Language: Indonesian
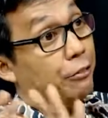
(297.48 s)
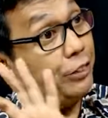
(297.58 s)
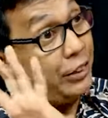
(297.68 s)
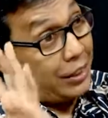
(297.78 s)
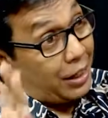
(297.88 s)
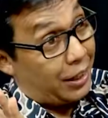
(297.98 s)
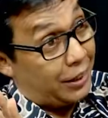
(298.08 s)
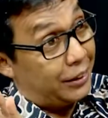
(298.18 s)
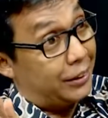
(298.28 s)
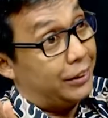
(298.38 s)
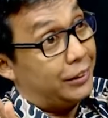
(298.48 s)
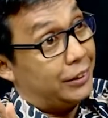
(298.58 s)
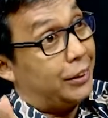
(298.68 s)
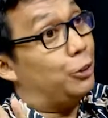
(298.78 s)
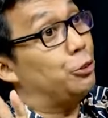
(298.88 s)
fitnah hmm.
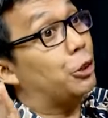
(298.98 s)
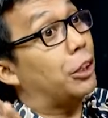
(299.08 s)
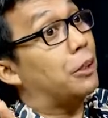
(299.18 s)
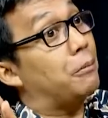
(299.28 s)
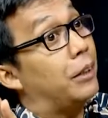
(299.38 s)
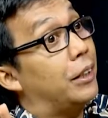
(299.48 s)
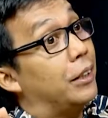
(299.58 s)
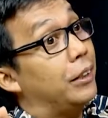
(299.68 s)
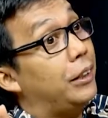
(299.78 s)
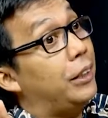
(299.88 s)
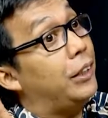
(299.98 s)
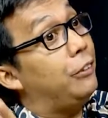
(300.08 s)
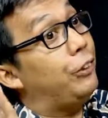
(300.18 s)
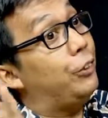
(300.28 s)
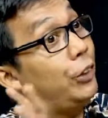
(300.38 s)
yang ditujukan kepada
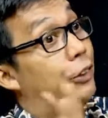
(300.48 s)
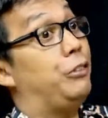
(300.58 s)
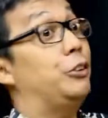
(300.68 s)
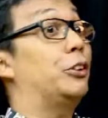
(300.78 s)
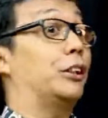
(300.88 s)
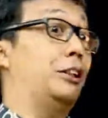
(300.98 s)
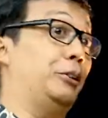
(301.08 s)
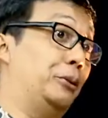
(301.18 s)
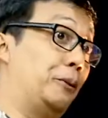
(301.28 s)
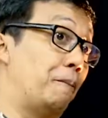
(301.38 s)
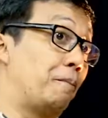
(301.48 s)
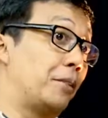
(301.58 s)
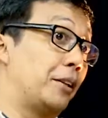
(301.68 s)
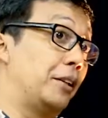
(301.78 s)
individu-individu tertentu. Artinya ada